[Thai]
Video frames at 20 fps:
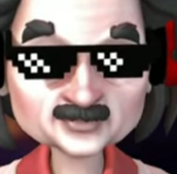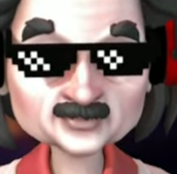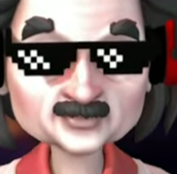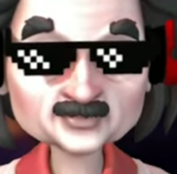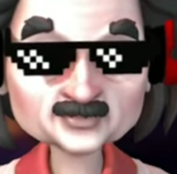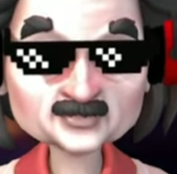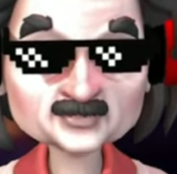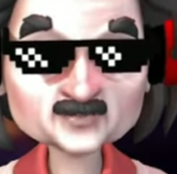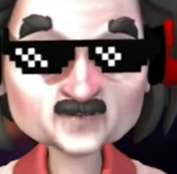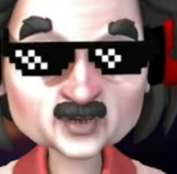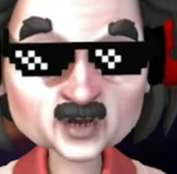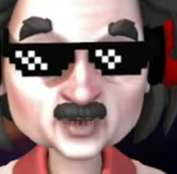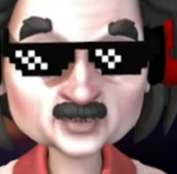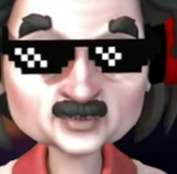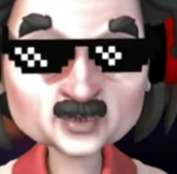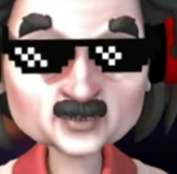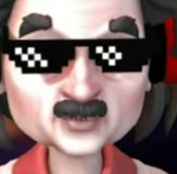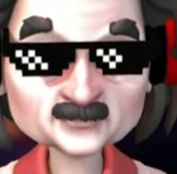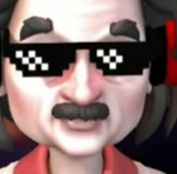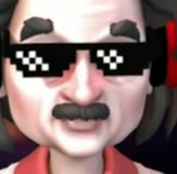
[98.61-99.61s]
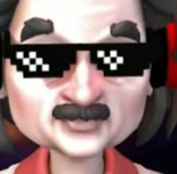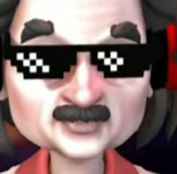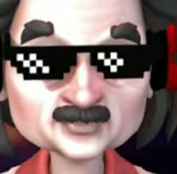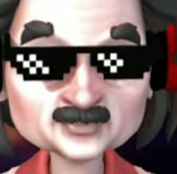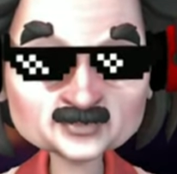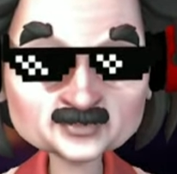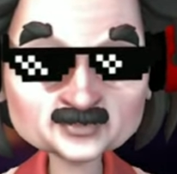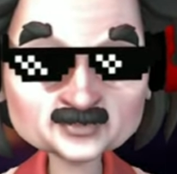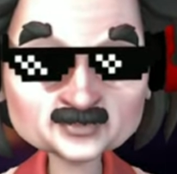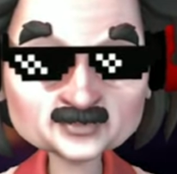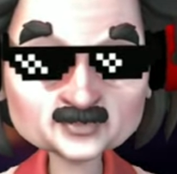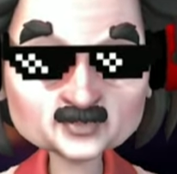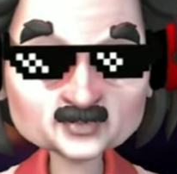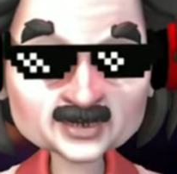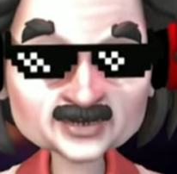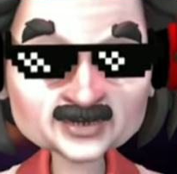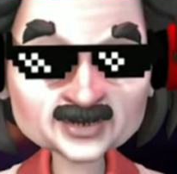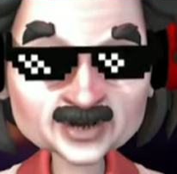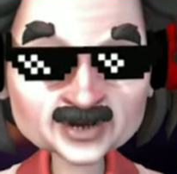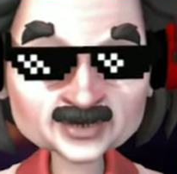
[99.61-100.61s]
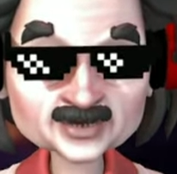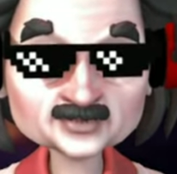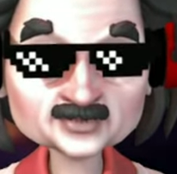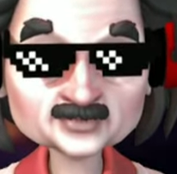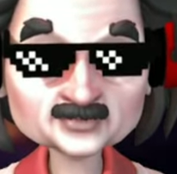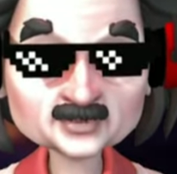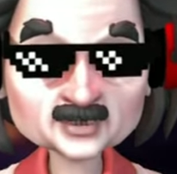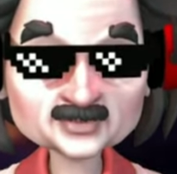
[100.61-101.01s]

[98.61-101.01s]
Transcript: ผู้คูณ6คูณ5 โอเค